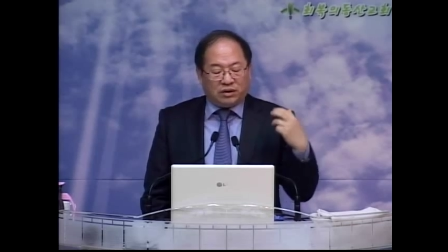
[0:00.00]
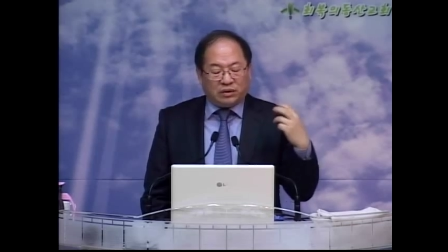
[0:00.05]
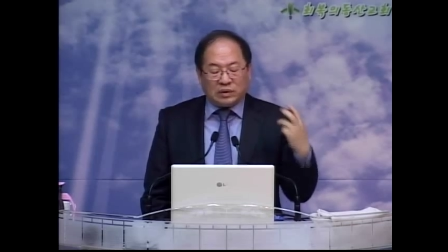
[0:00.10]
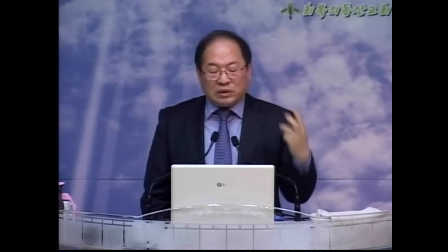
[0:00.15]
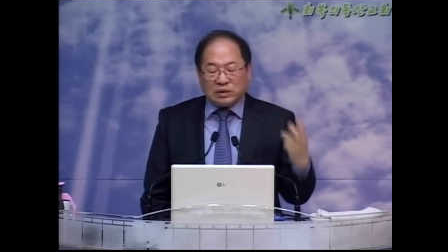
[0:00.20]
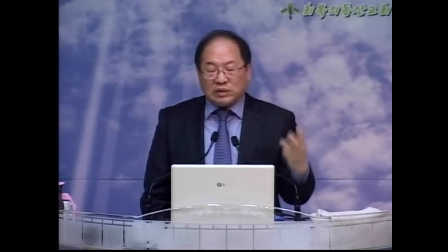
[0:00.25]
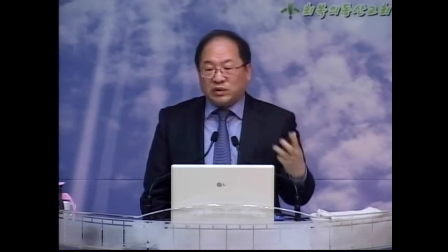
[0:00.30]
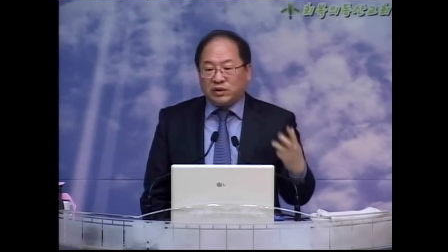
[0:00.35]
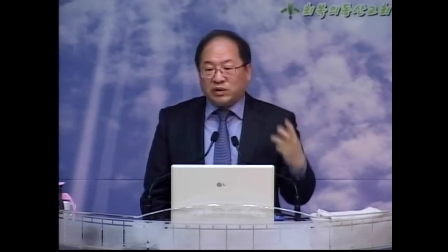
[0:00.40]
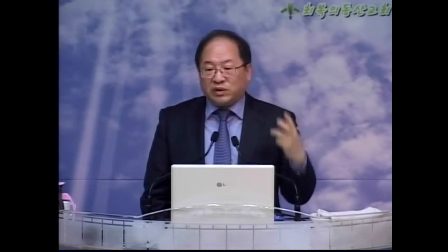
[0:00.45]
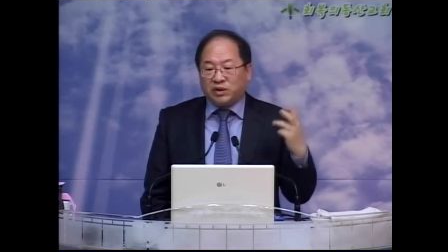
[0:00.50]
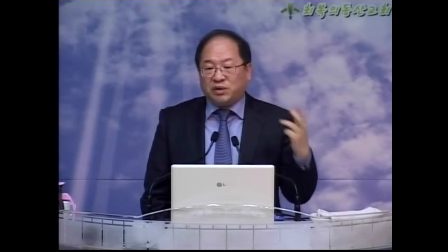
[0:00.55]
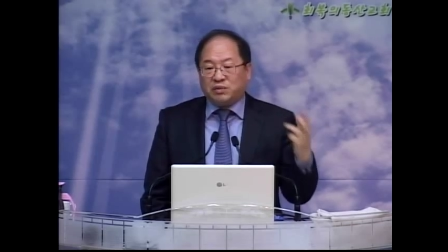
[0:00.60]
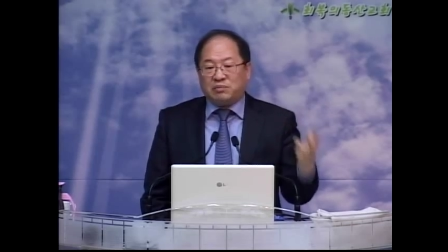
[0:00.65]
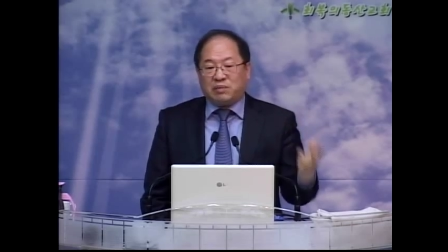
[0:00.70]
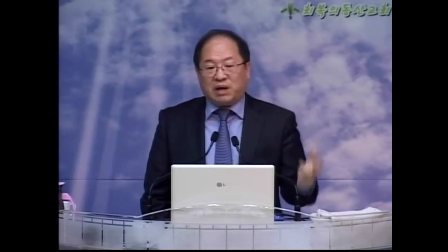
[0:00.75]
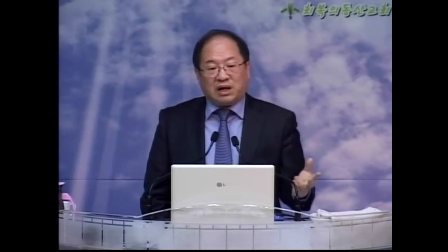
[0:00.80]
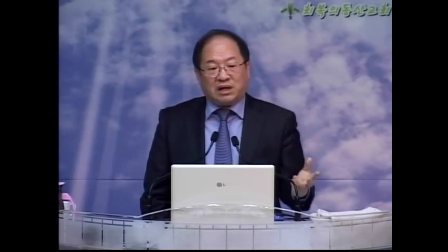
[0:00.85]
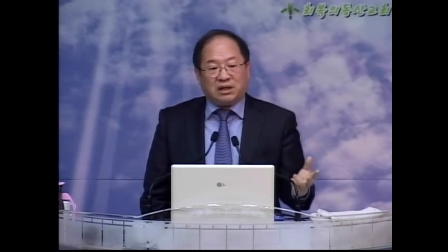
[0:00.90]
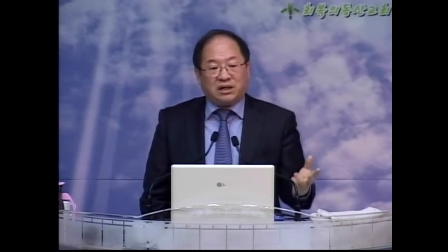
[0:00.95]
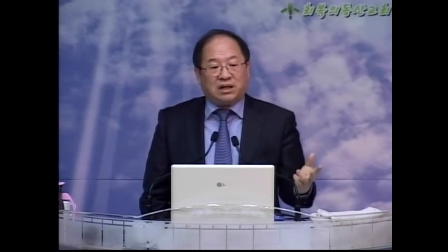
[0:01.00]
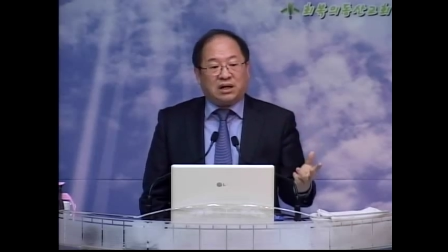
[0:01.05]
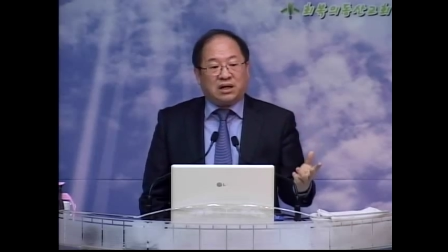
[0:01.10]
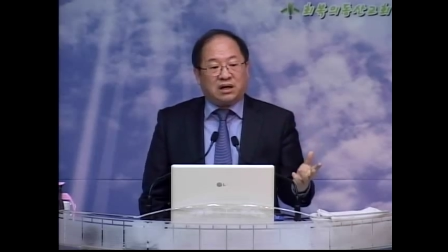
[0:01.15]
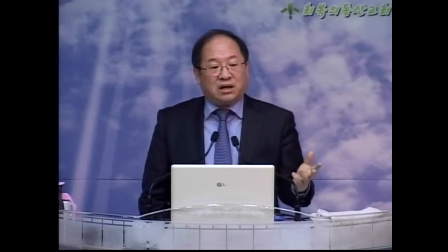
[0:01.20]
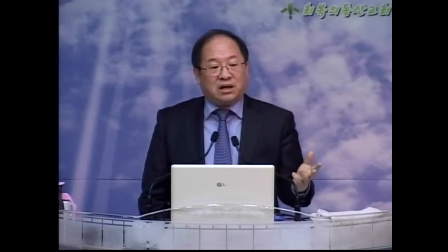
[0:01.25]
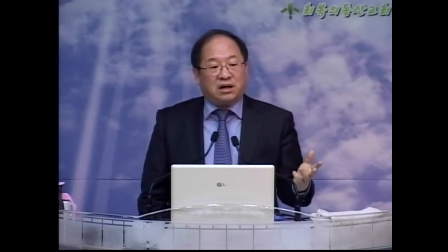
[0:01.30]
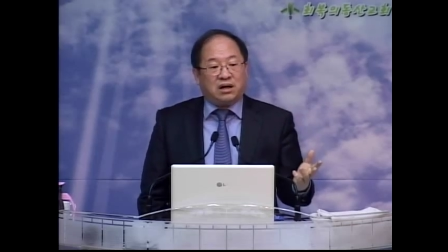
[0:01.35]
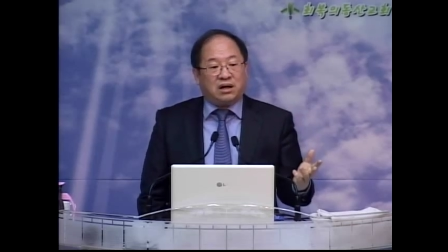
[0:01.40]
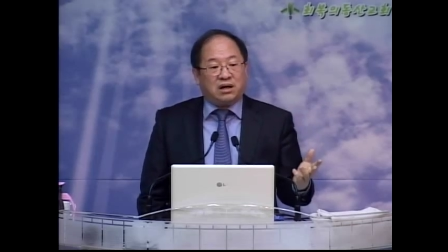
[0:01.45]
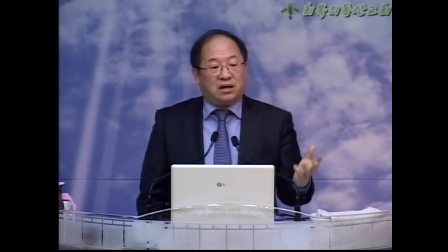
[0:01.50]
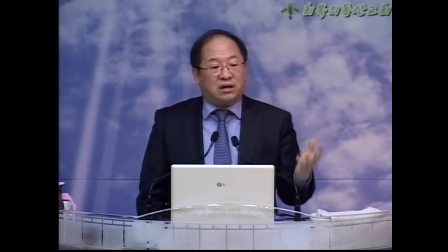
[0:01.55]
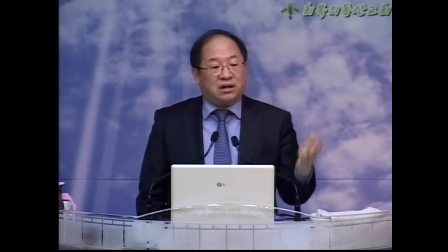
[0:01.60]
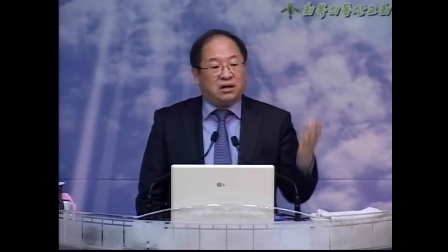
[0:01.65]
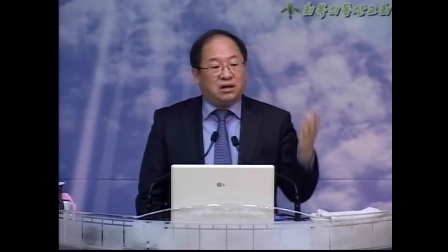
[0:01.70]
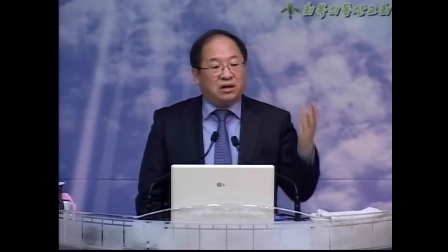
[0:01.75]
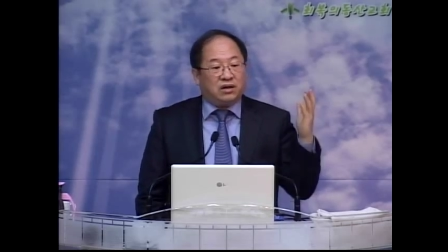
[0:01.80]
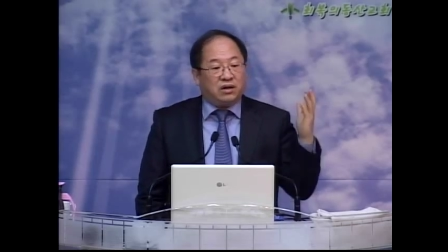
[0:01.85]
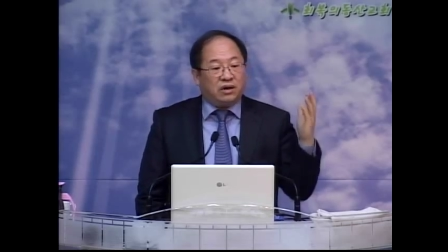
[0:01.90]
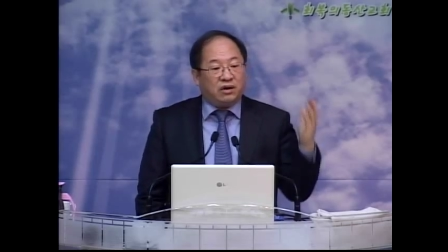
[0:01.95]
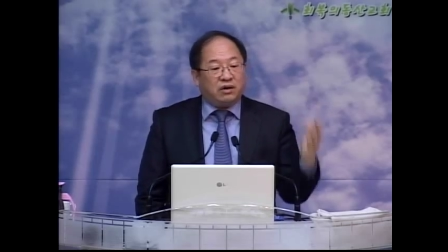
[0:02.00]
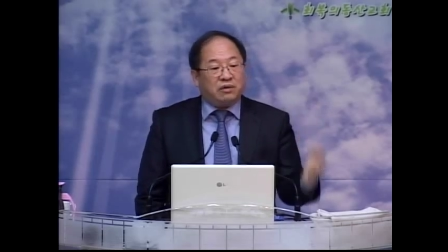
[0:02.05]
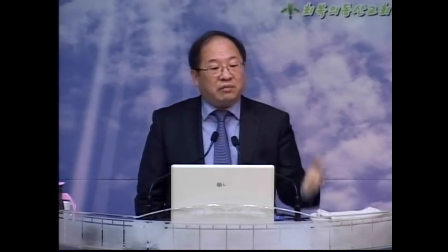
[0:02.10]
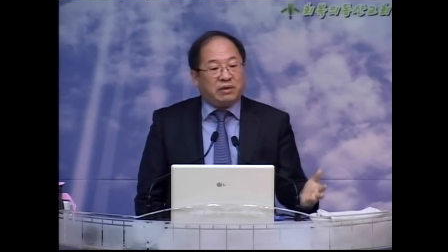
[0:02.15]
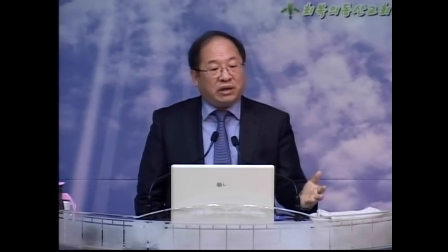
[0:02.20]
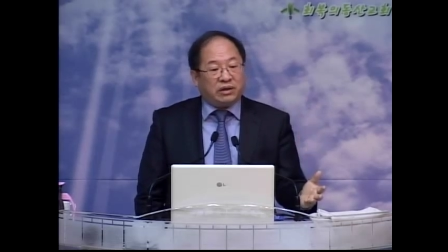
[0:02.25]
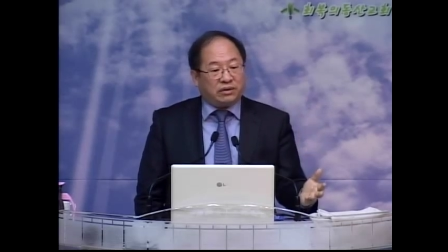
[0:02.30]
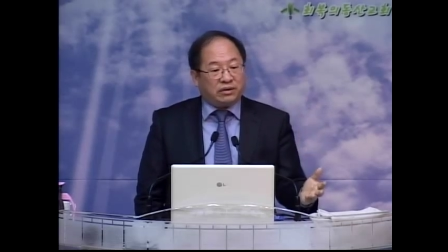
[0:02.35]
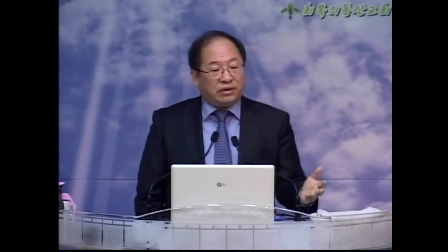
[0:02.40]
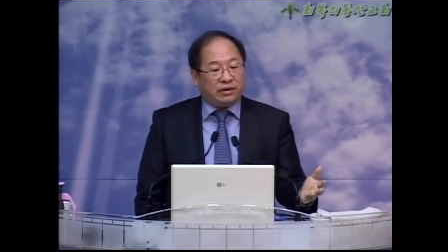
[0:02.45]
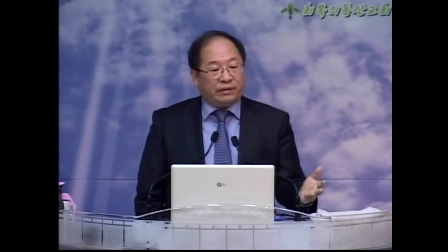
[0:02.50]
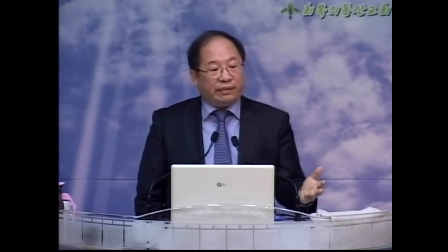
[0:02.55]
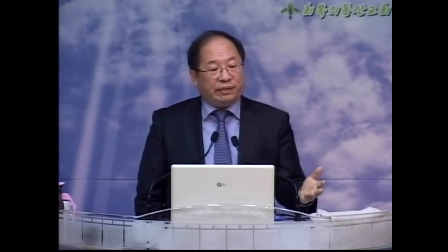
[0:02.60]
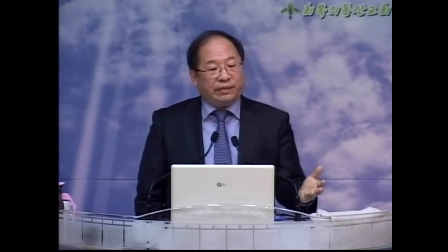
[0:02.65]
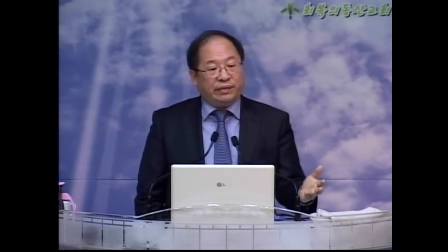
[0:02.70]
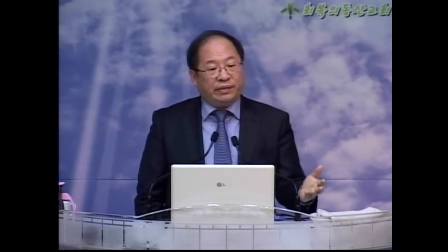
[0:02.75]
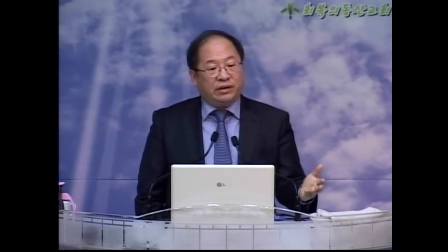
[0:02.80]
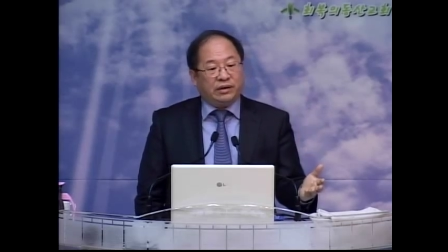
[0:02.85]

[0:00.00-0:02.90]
동정녀 마리아가 경험했던